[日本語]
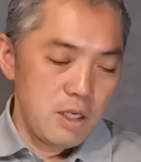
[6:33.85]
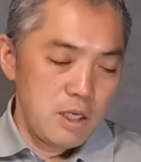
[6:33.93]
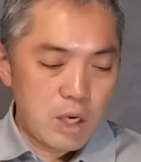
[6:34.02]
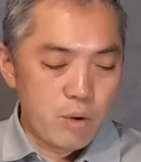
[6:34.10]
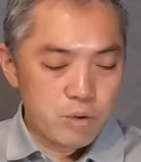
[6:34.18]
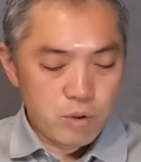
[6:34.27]

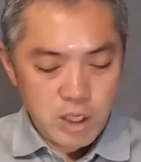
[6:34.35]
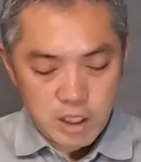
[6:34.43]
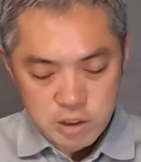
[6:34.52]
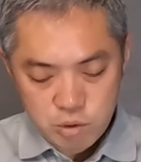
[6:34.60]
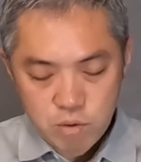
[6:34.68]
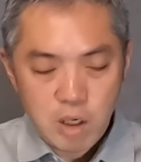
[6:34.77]
顔の
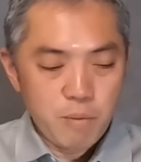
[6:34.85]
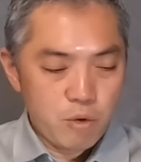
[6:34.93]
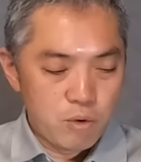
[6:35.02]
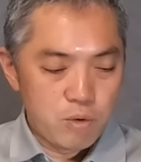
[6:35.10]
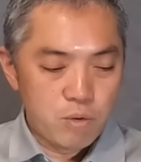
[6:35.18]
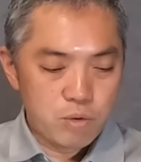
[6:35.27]
感じとか
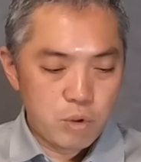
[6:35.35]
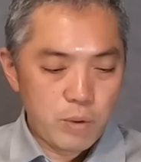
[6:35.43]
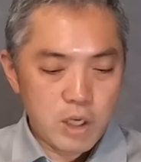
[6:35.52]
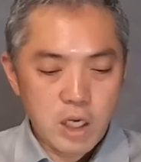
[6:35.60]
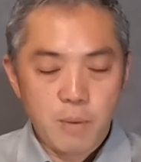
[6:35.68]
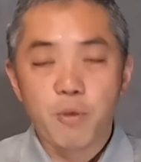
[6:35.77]
も本当違
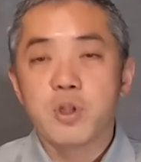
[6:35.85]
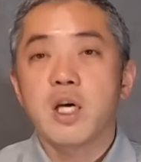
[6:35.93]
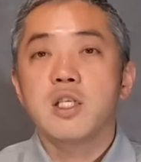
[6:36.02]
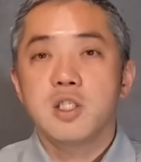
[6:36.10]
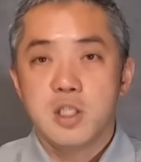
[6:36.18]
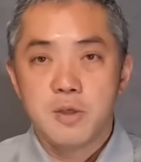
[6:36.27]
和感もな
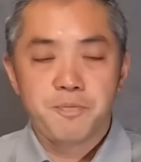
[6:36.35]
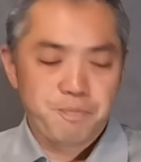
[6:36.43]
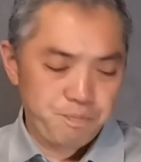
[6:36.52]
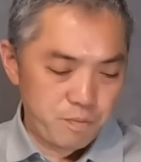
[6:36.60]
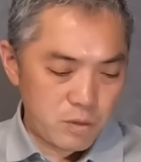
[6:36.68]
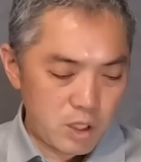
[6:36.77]
いし
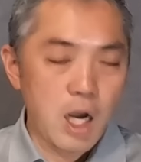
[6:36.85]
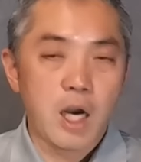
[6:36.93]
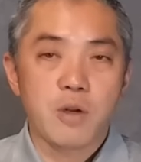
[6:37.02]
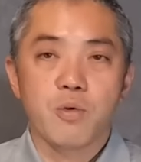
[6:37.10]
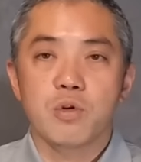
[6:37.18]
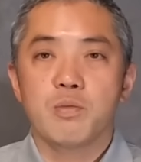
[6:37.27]
引っか
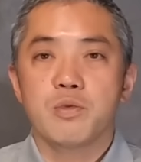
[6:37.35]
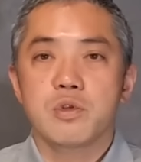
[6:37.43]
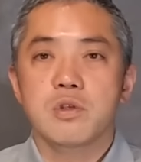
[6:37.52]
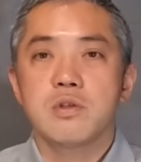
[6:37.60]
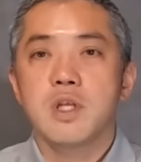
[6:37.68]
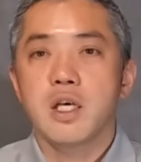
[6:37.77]
かることも
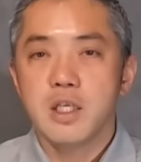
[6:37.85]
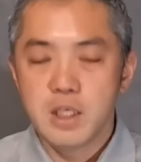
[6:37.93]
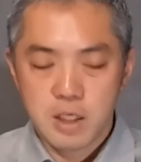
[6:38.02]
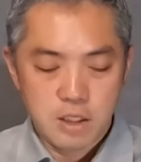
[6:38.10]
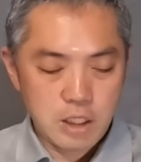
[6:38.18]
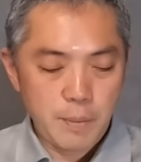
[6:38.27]
少ない
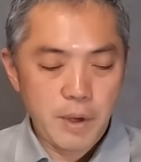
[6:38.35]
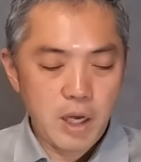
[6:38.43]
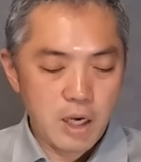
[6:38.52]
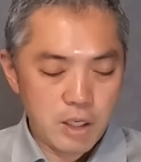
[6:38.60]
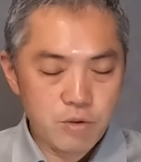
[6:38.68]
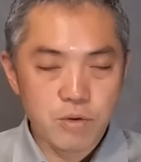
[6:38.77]
球
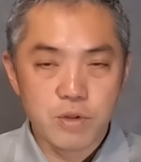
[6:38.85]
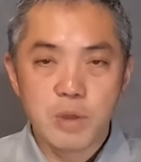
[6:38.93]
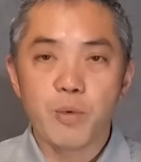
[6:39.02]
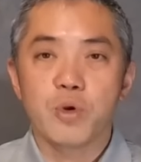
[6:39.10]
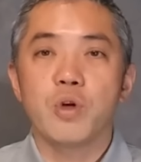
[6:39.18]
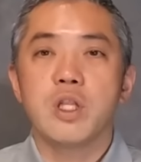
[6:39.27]
上がるで
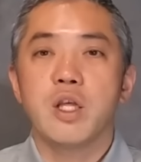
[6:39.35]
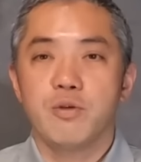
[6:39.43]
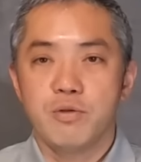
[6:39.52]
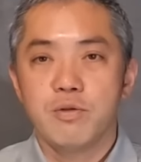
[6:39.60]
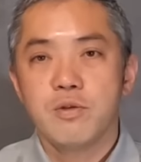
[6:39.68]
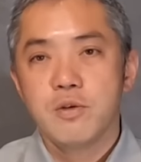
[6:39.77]
も距離出
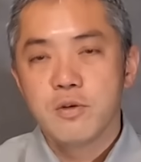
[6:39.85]
る